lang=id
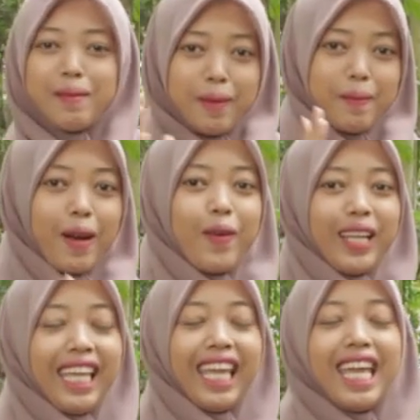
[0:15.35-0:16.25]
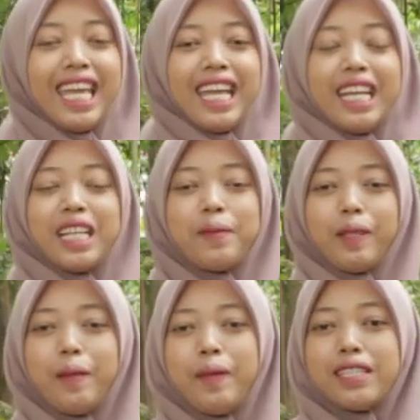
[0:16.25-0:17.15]
sampai Merauke. Dan
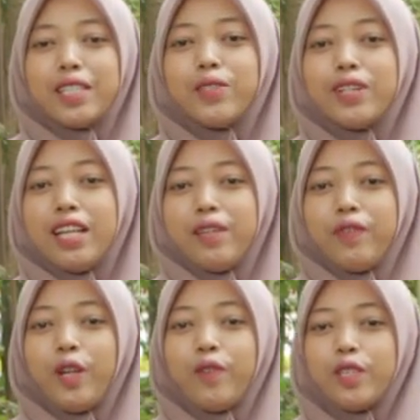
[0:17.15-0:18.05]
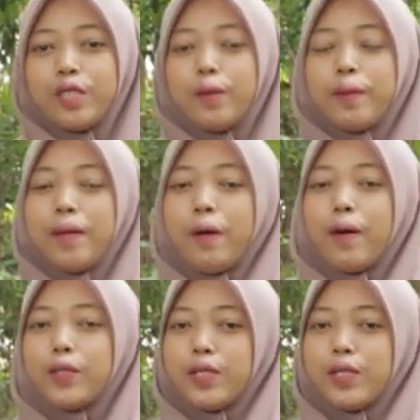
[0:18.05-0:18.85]
seperti biasa juga di video-video sebelumnya bahwa